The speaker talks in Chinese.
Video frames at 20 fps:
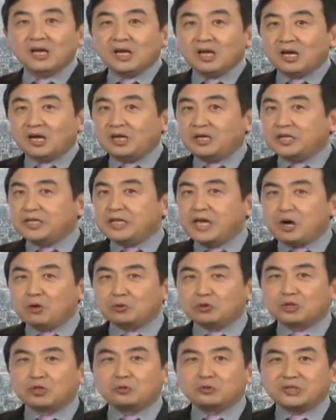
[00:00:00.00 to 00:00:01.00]
而要
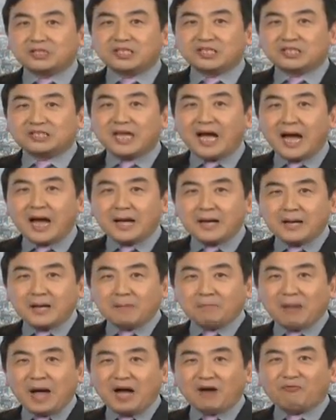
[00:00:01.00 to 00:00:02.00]
求警察
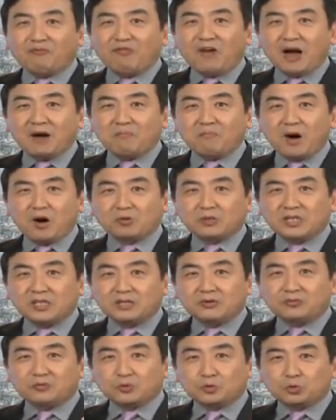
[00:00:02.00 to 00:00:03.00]
把防暴衣
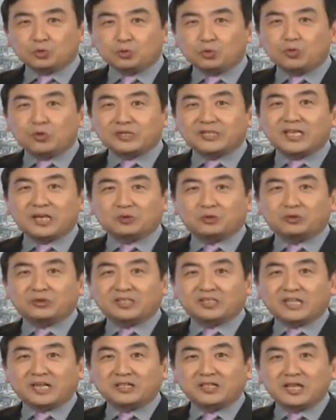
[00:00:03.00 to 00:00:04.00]
服脱下去的
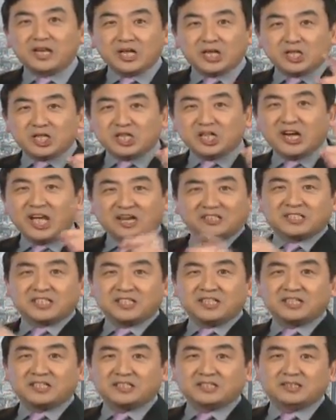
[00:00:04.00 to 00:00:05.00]
人是梁振
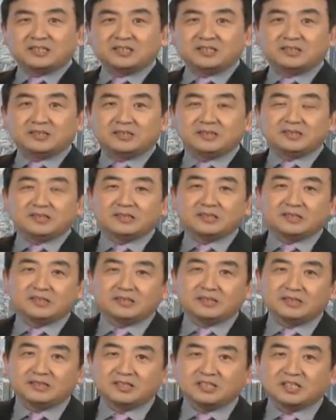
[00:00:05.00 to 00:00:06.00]
英，
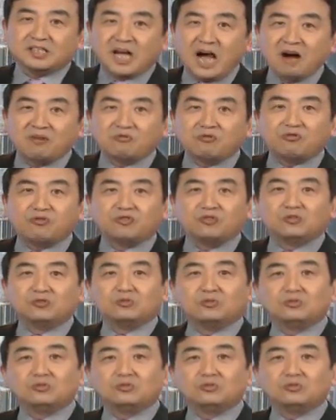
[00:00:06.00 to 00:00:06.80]
是港府。